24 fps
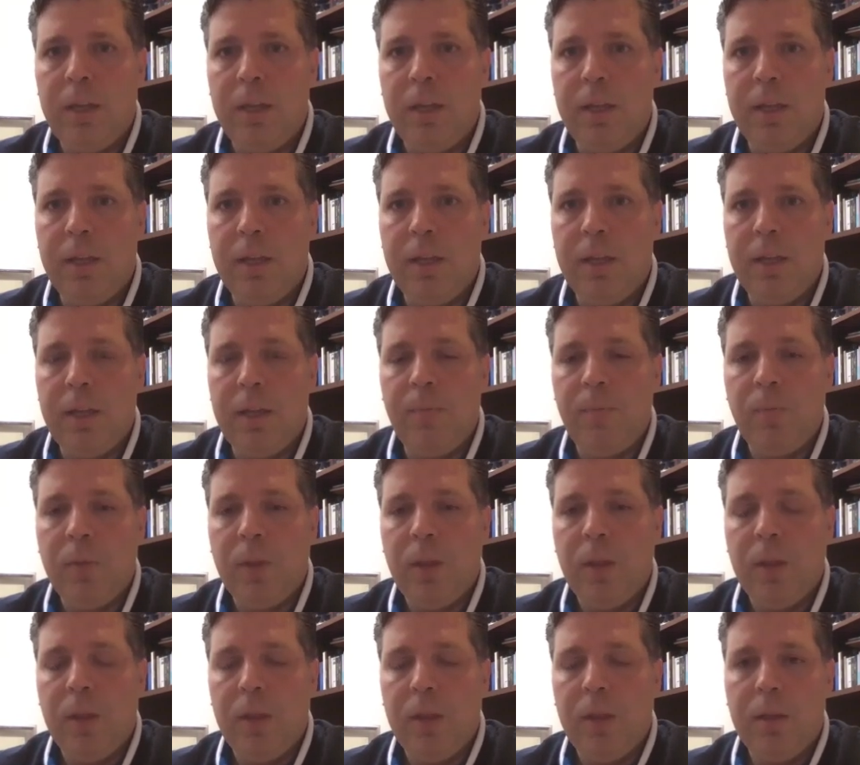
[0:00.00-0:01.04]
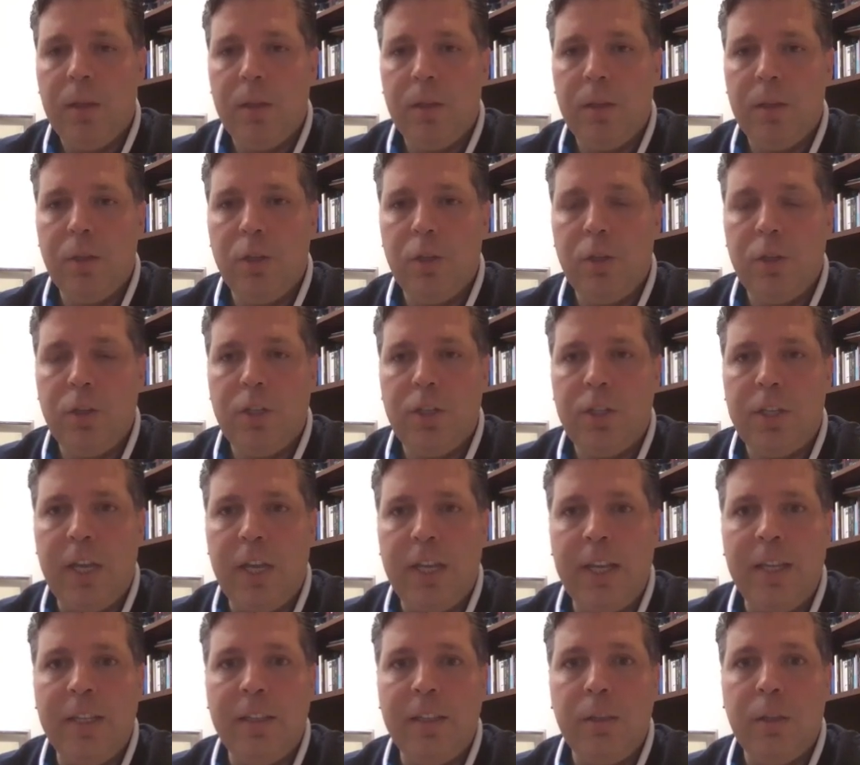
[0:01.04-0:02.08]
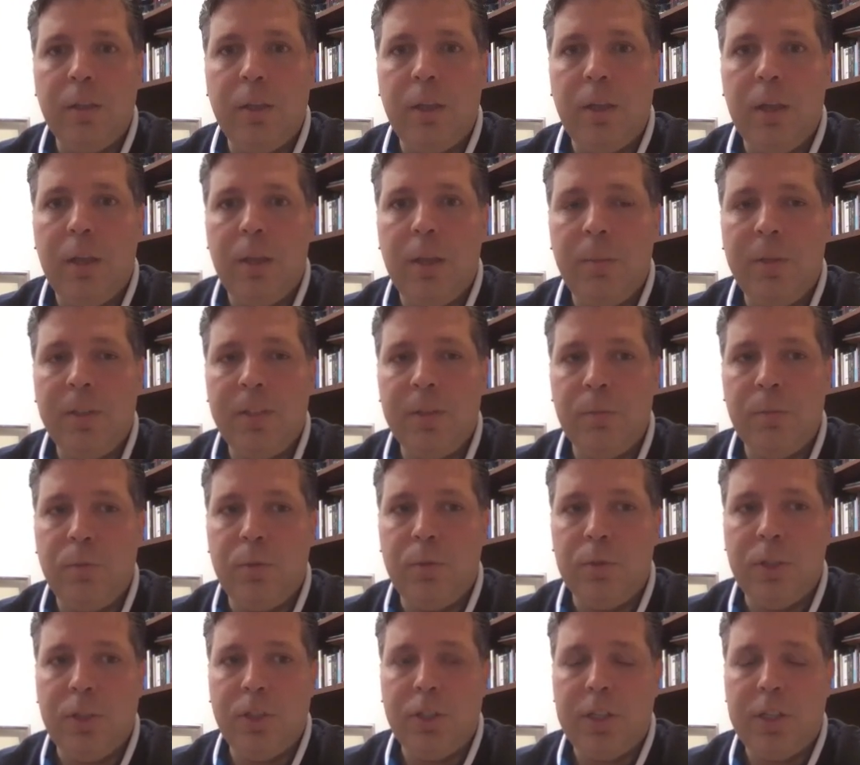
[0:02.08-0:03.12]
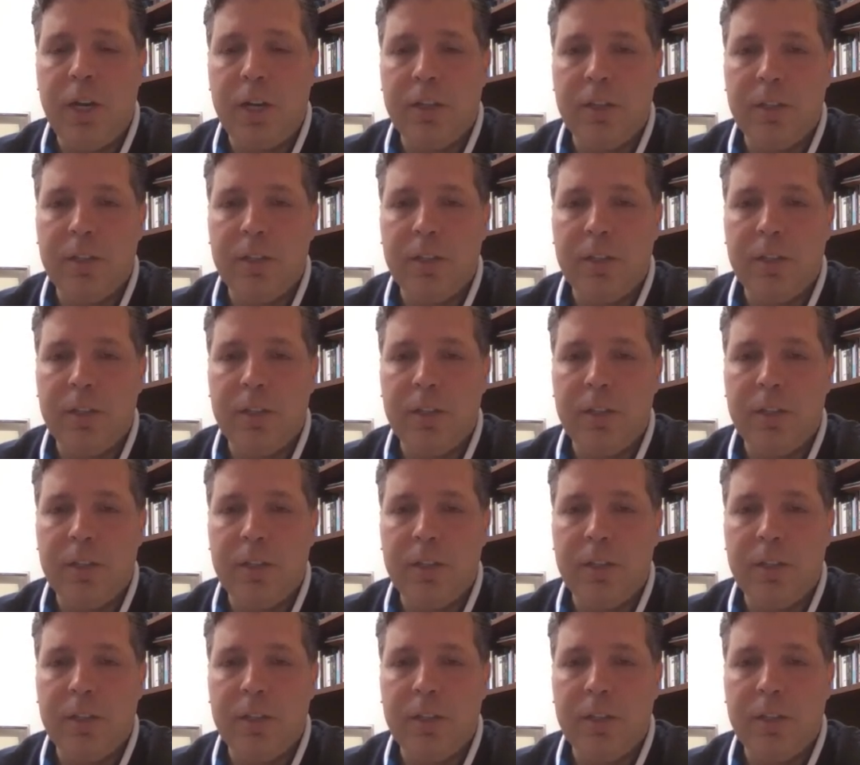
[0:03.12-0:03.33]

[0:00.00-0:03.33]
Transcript: E, şeyin e, bizim burada çıkart